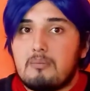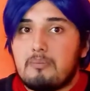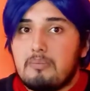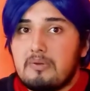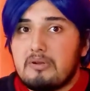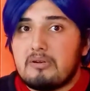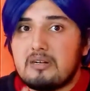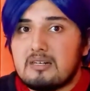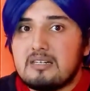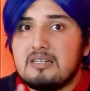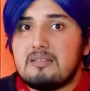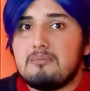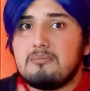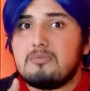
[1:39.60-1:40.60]
Pero los
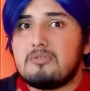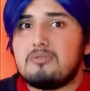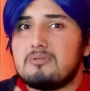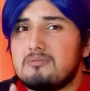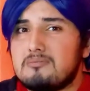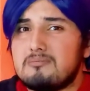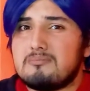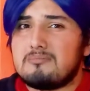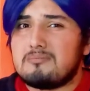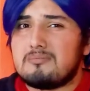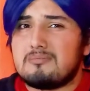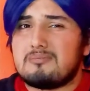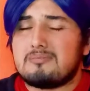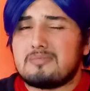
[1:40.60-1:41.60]
ritmos
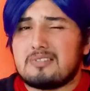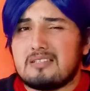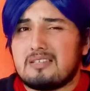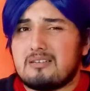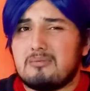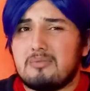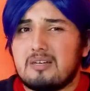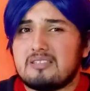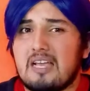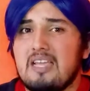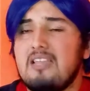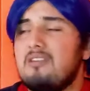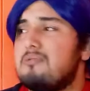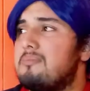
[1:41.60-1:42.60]
como que está
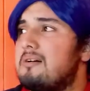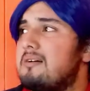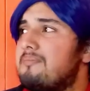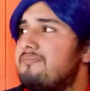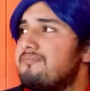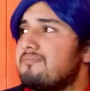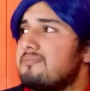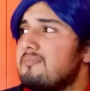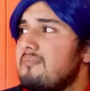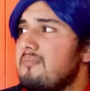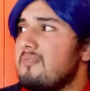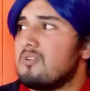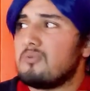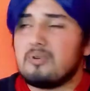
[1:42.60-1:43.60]
ahí nomás.
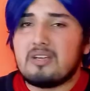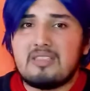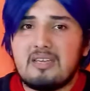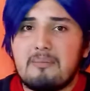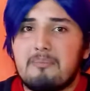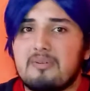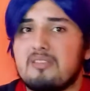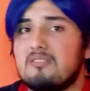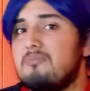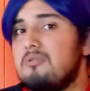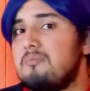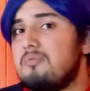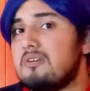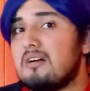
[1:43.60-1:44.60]
Como que siguen pasando
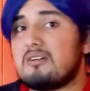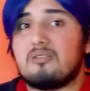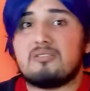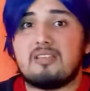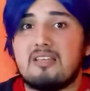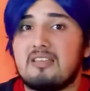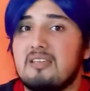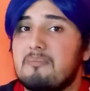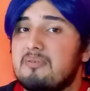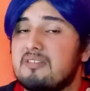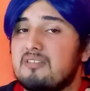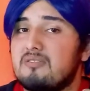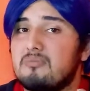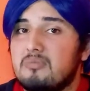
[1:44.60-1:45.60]
muy pocas cosas y siguen
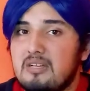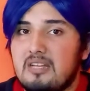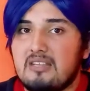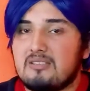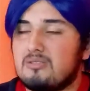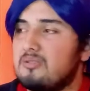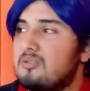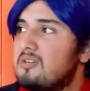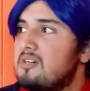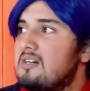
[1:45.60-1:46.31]
pasando muy lento.